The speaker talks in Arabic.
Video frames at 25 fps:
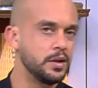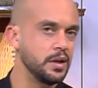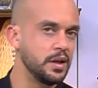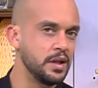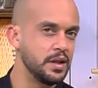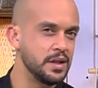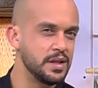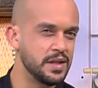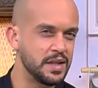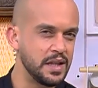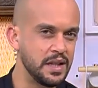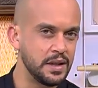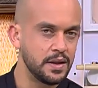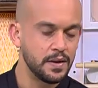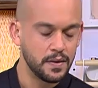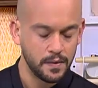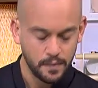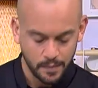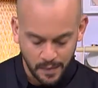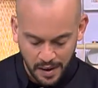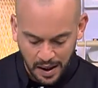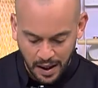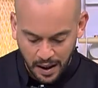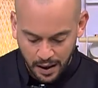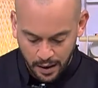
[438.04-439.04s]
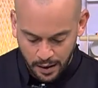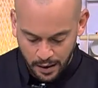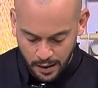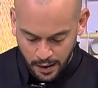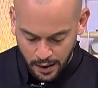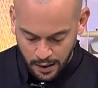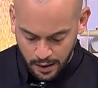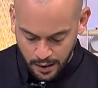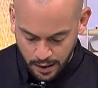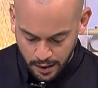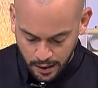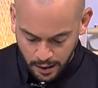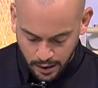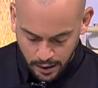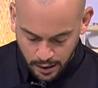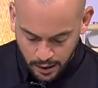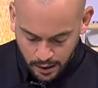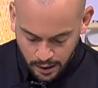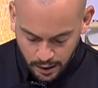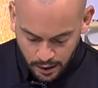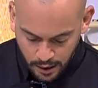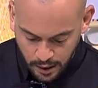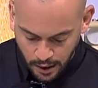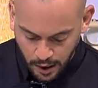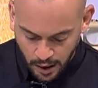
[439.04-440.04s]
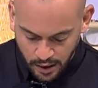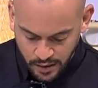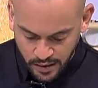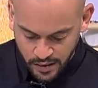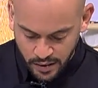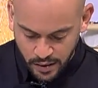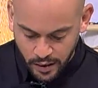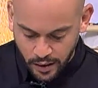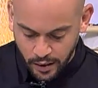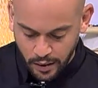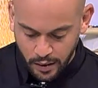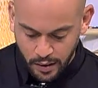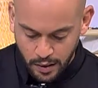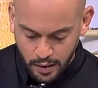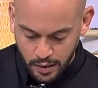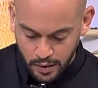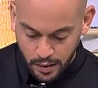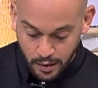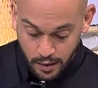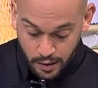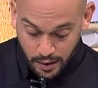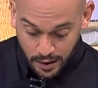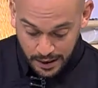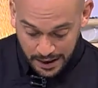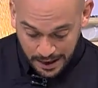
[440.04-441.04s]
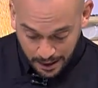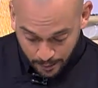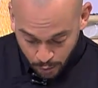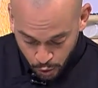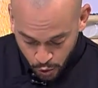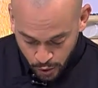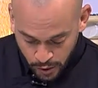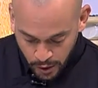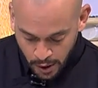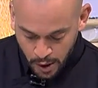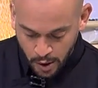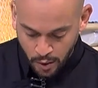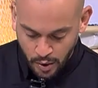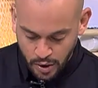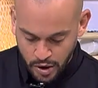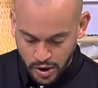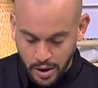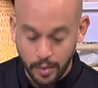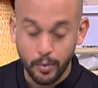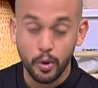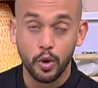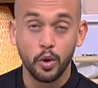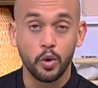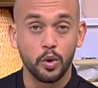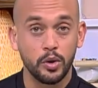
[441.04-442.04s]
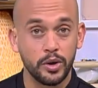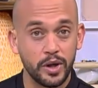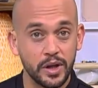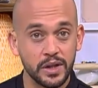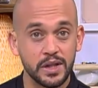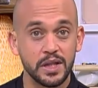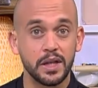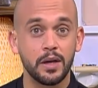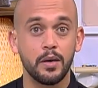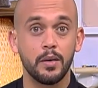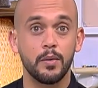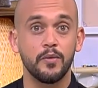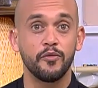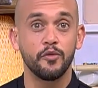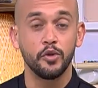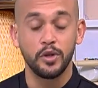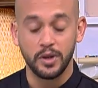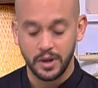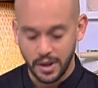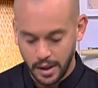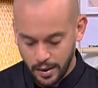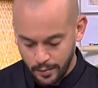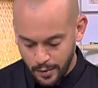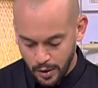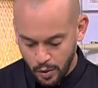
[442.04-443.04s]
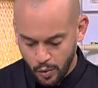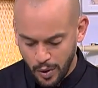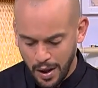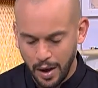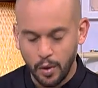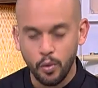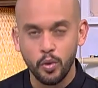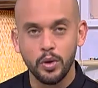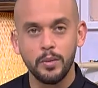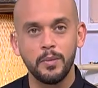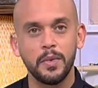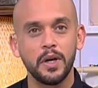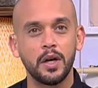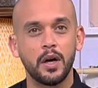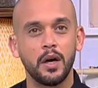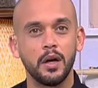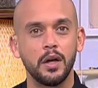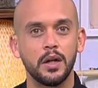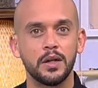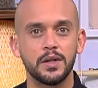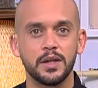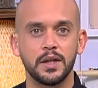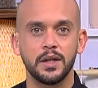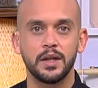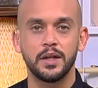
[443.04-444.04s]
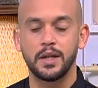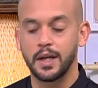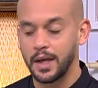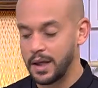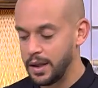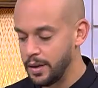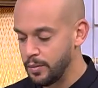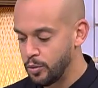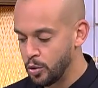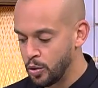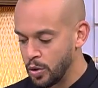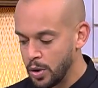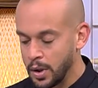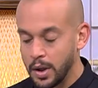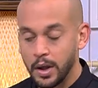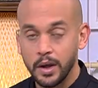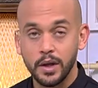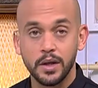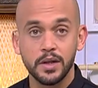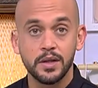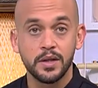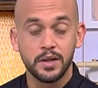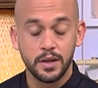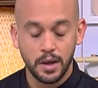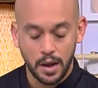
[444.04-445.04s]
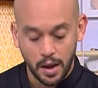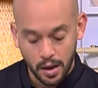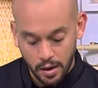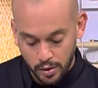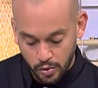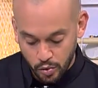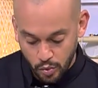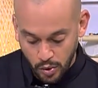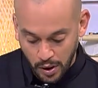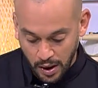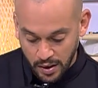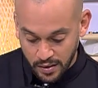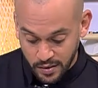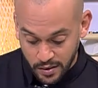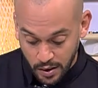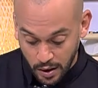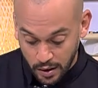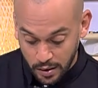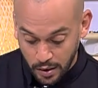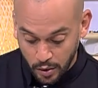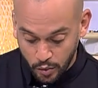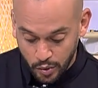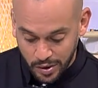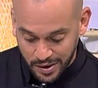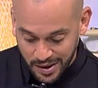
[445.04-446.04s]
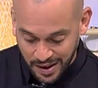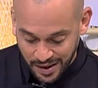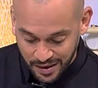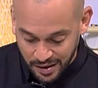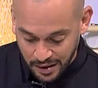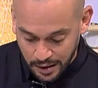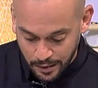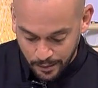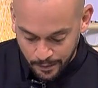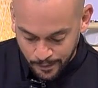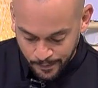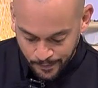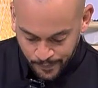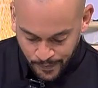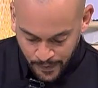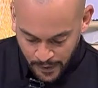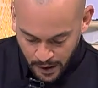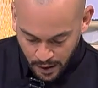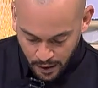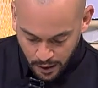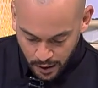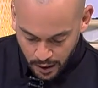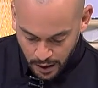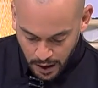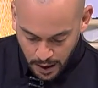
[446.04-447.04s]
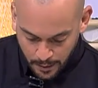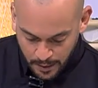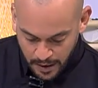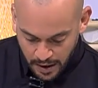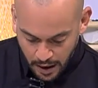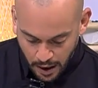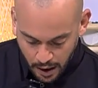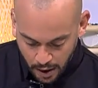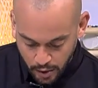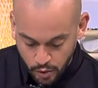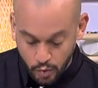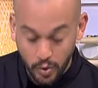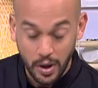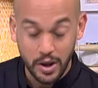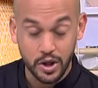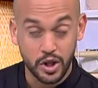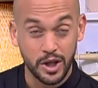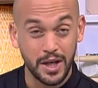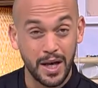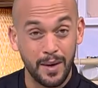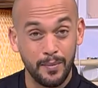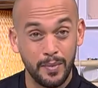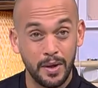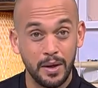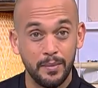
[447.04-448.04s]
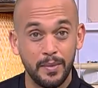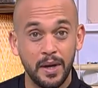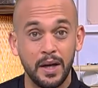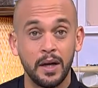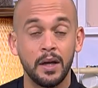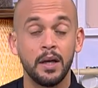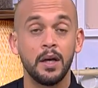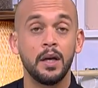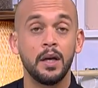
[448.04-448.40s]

الزيت مع العصير آه، الليمون عشان كده بقول لكم الدريسنج كان المفروض يتعمل واول ما يخلص كده تقليبه ينزل على طول على السلطه وتتقدم آه، كمان على طول عشان قبل ما